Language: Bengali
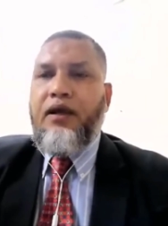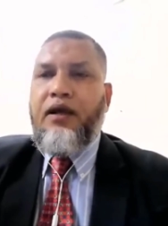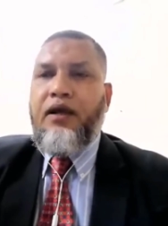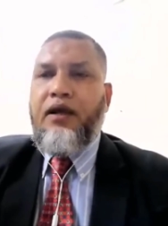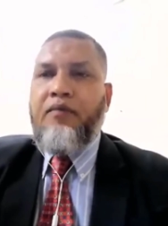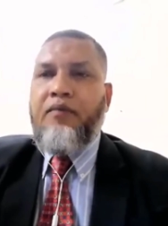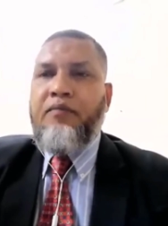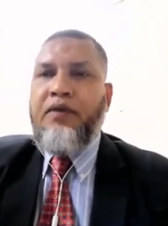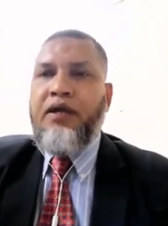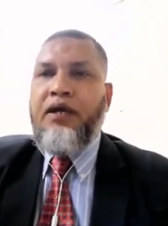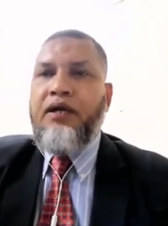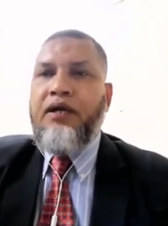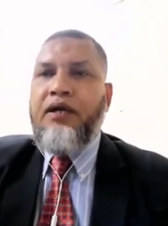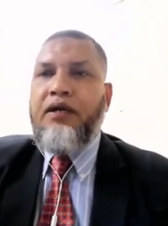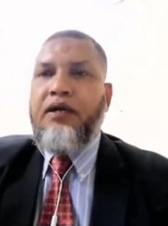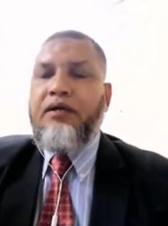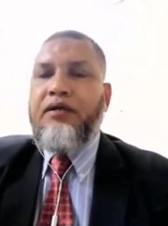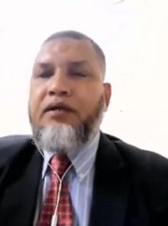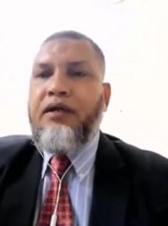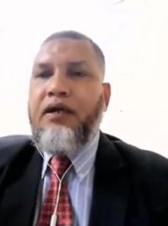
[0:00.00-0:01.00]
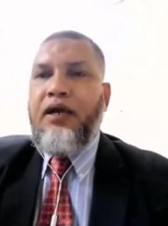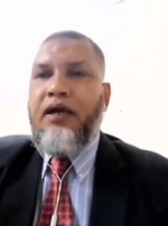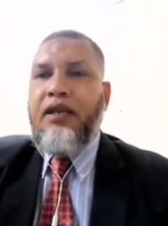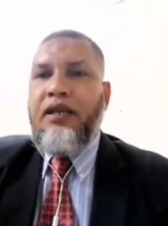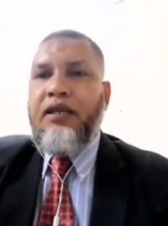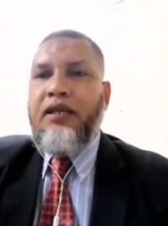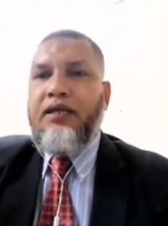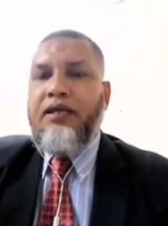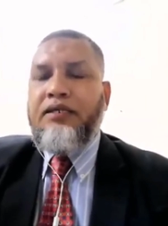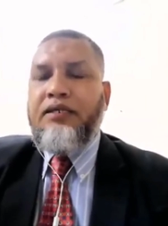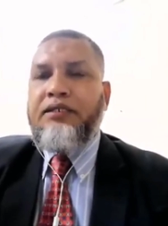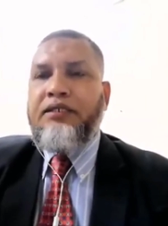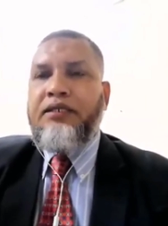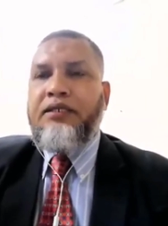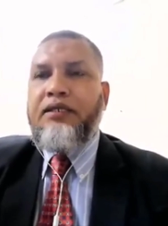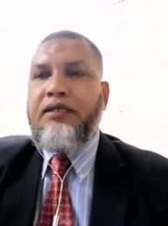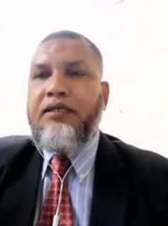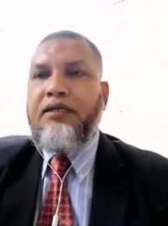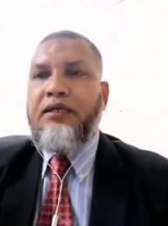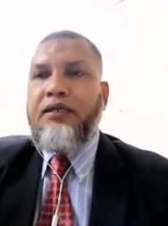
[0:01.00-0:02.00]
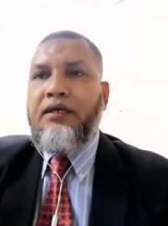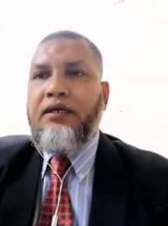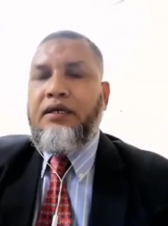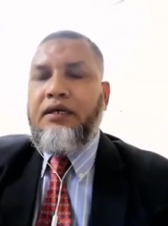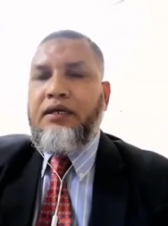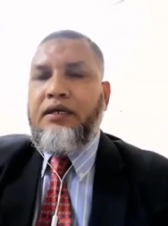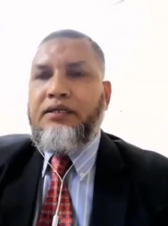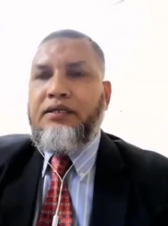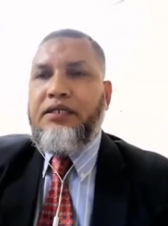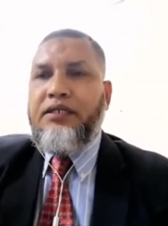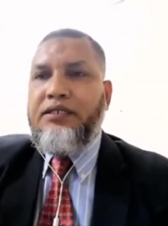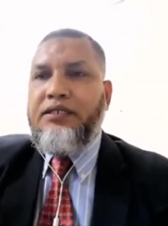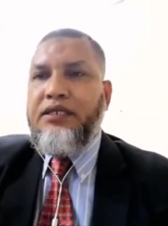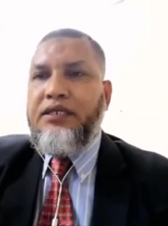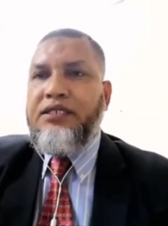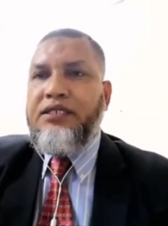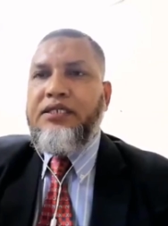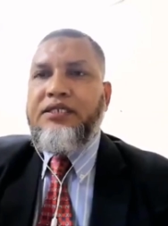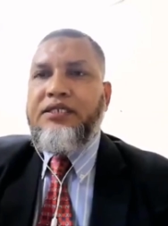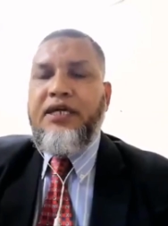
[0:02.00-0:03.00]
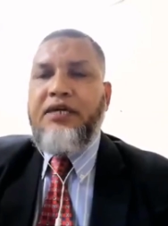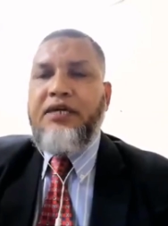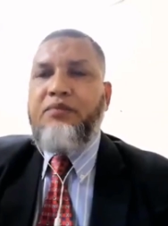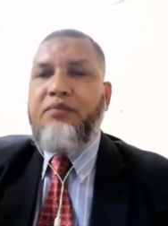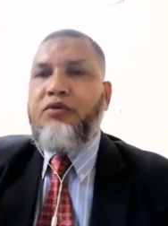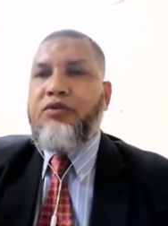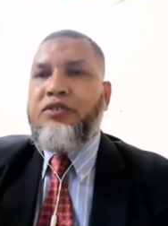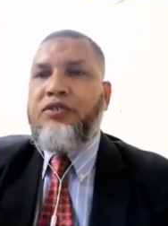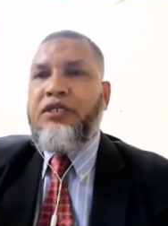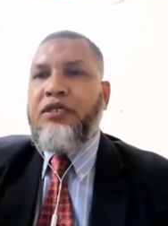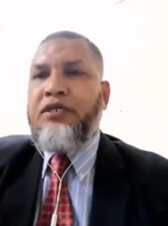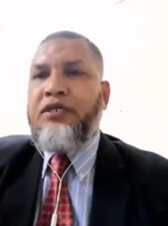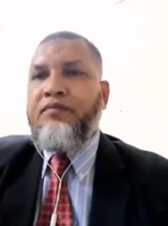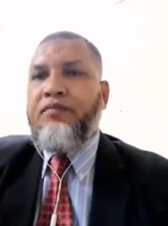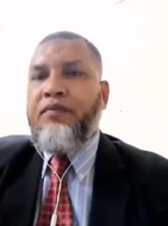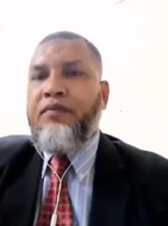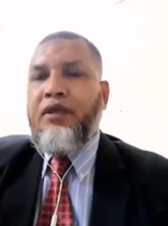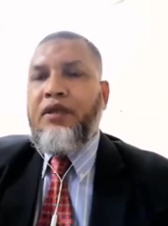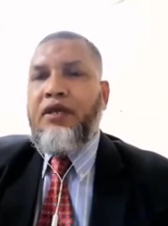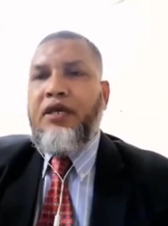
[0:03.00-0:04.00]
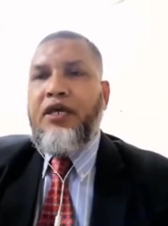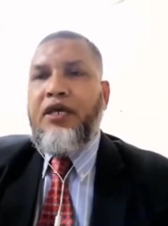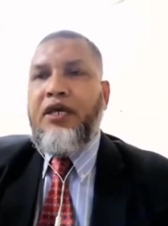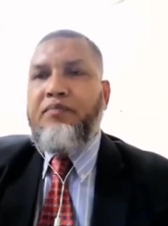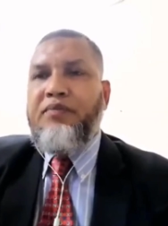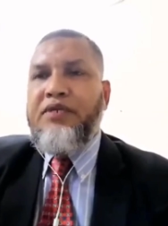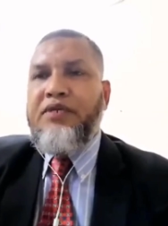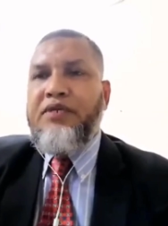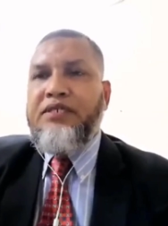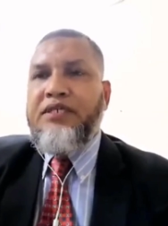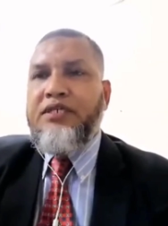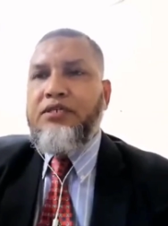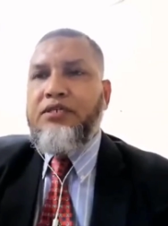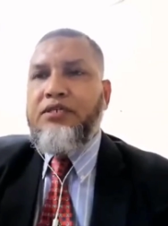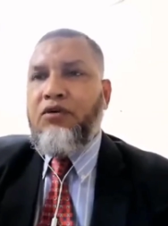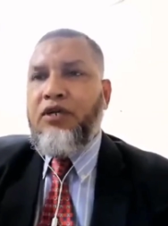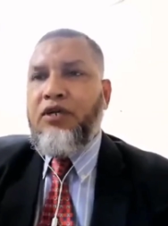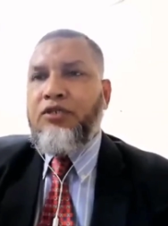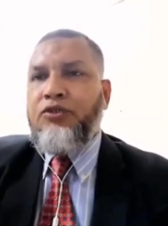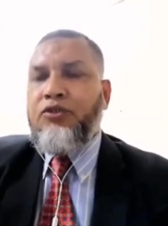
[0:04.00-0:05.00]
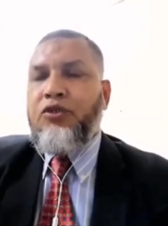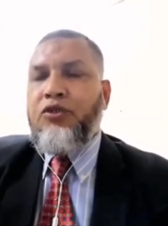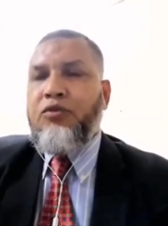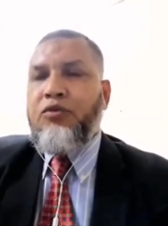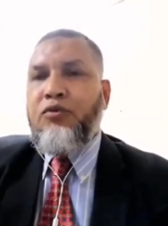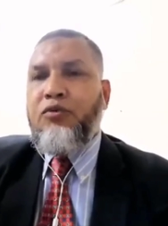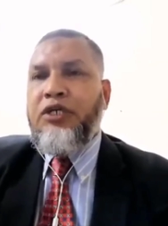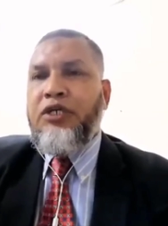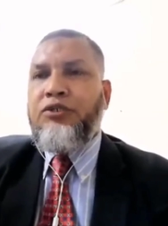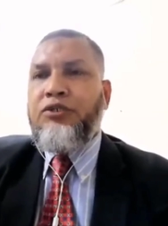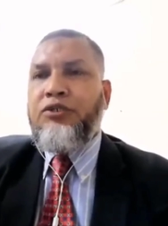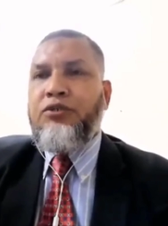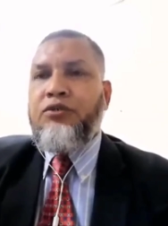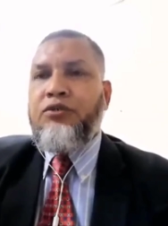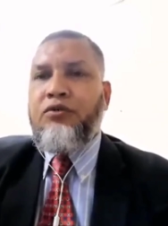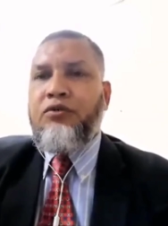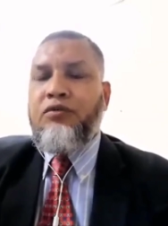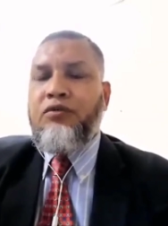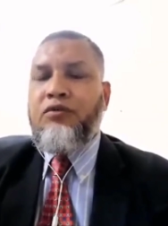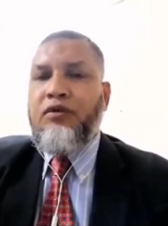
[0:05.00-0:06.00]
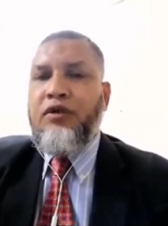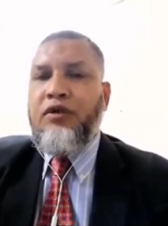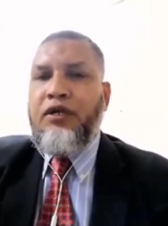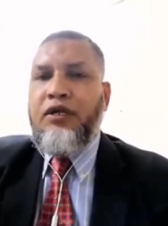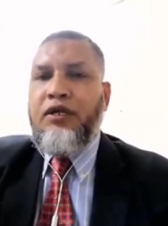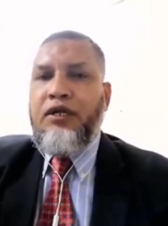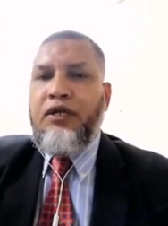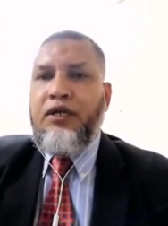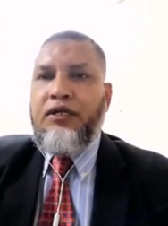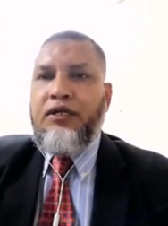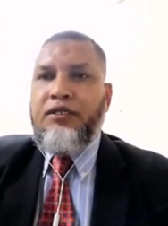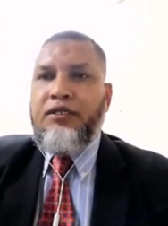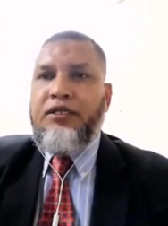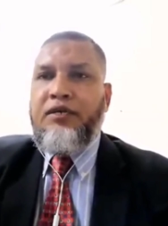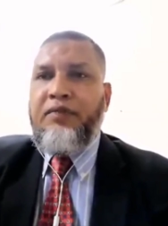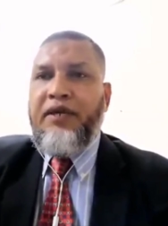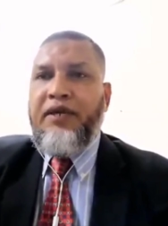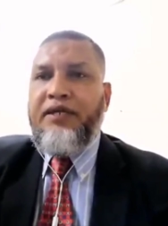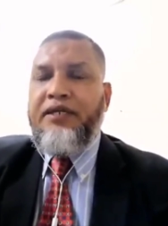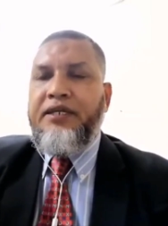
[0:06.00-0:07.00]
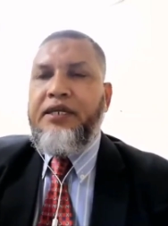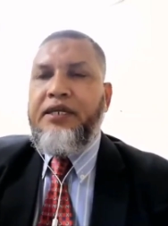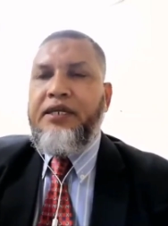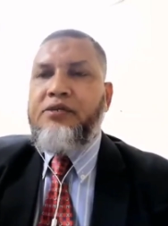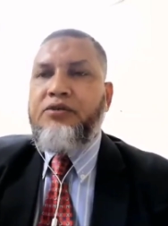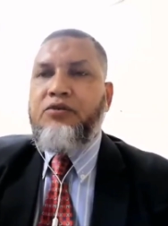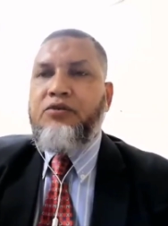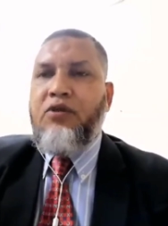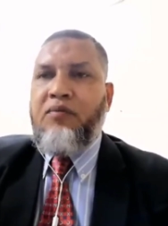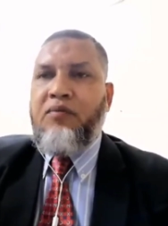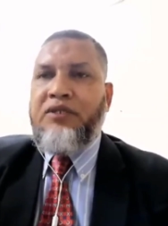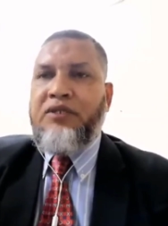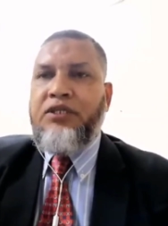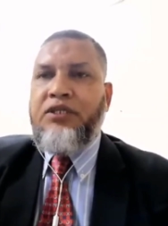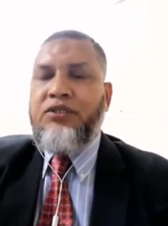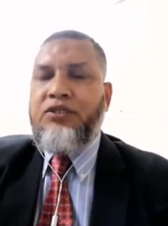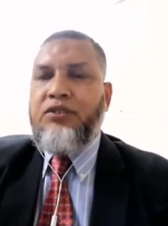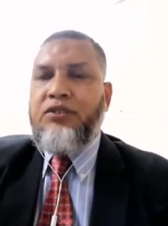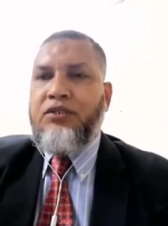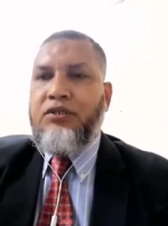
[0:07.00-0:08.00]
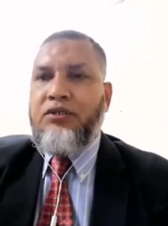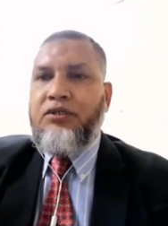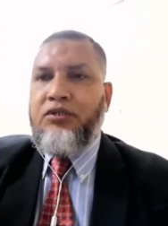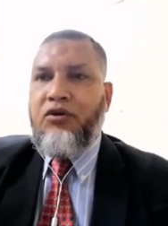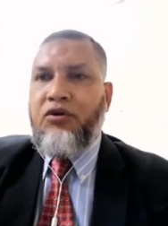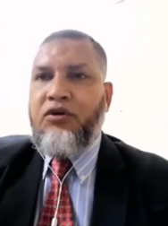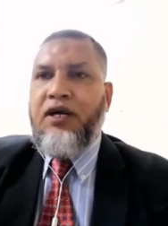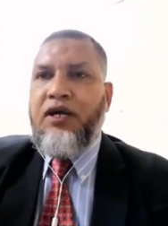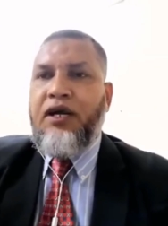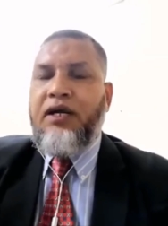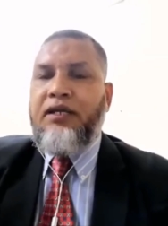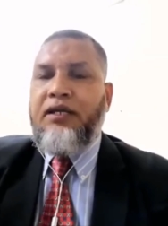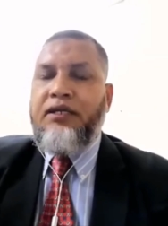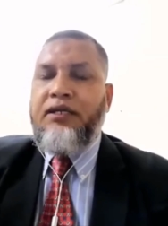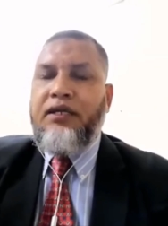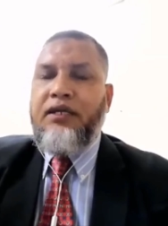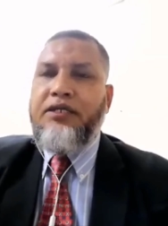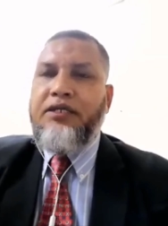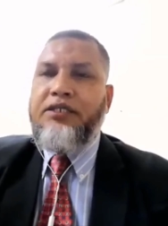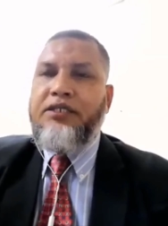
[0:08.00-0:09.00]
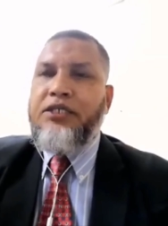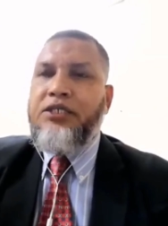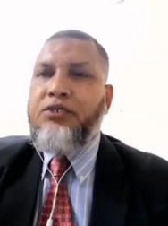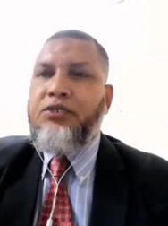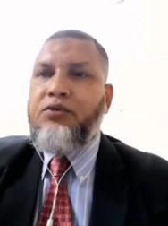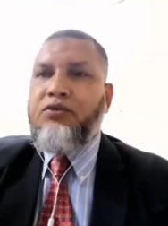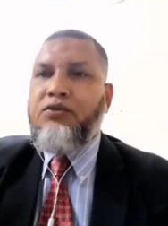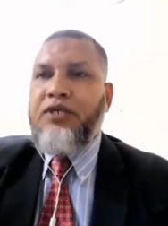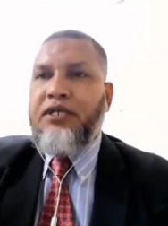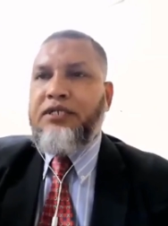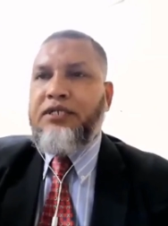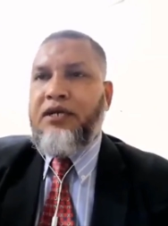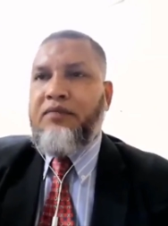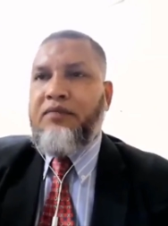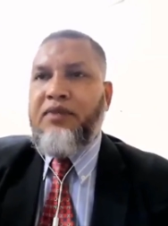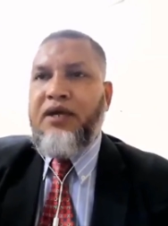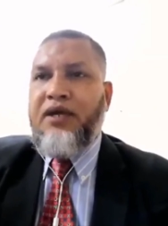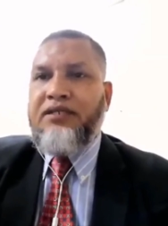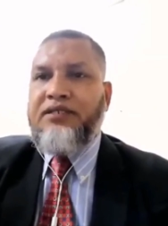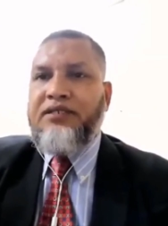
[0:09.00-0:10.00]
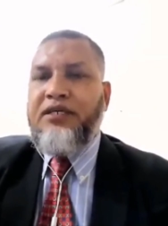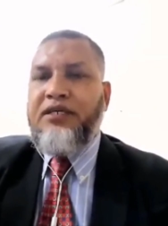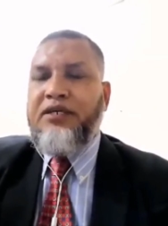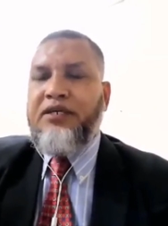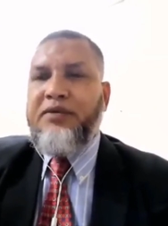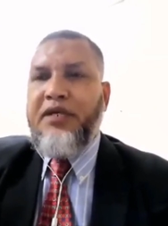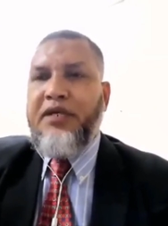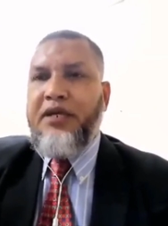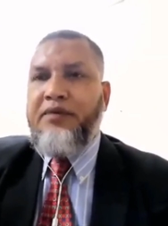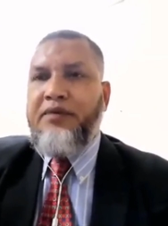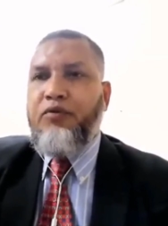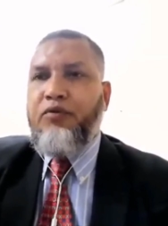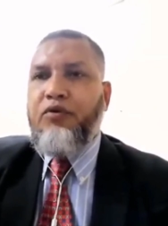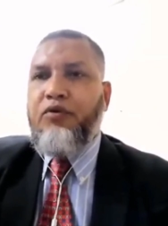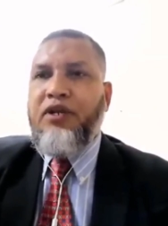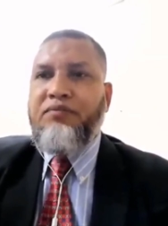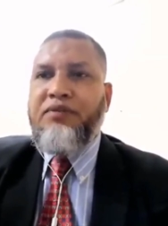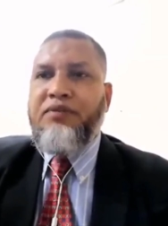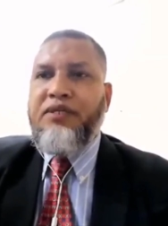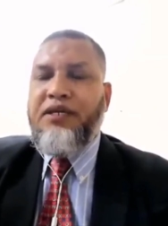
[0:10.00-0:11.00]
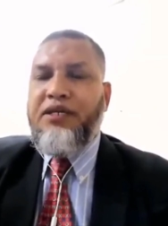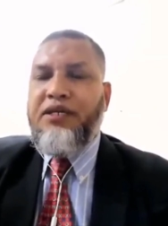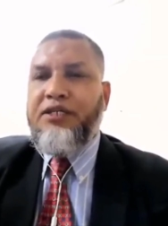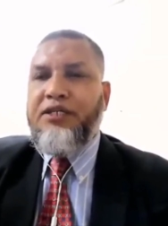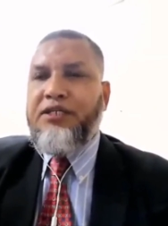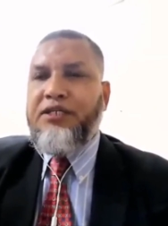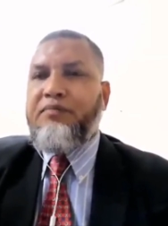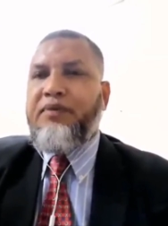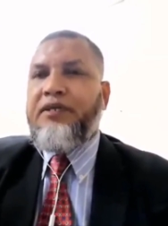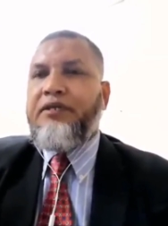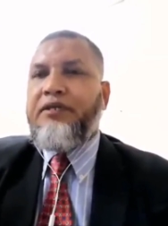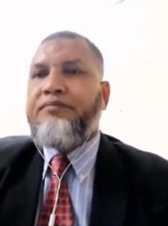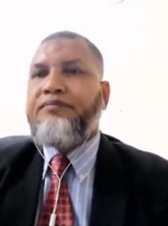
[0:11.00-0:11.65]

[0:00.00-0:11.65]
আমরা আল্লাহর কাছে যে জিনিসটা চাইবো যে এই বিজনেস করার জন্য বোঝার জন্য যে ম্যাটেরিয়ালস গুলো আমাদের দরকার এই জিনিসগুলো যাতে আমরা আজকে এই প্রোগ্রাম থেকে নিতে পারি